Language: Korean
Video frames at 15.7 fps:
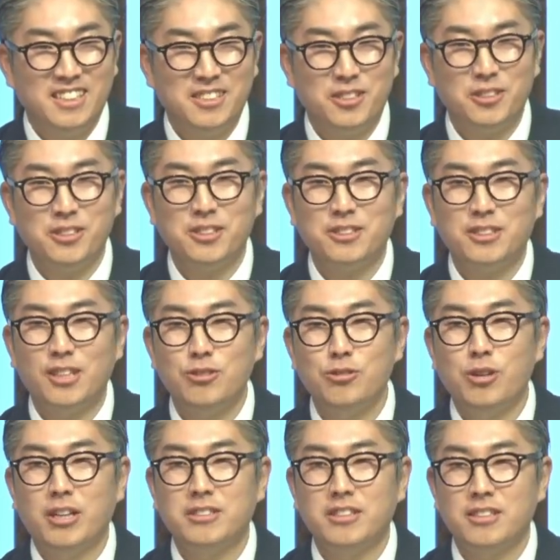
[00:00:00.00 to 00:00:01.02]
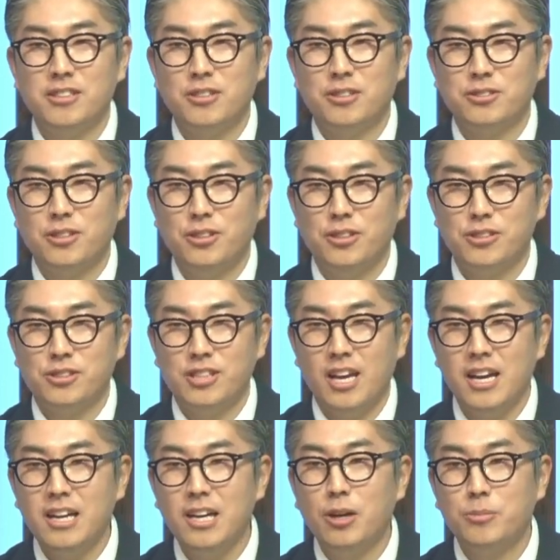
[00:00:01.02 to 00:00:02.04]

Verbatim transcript: 저는 그때 유학생이어서 차가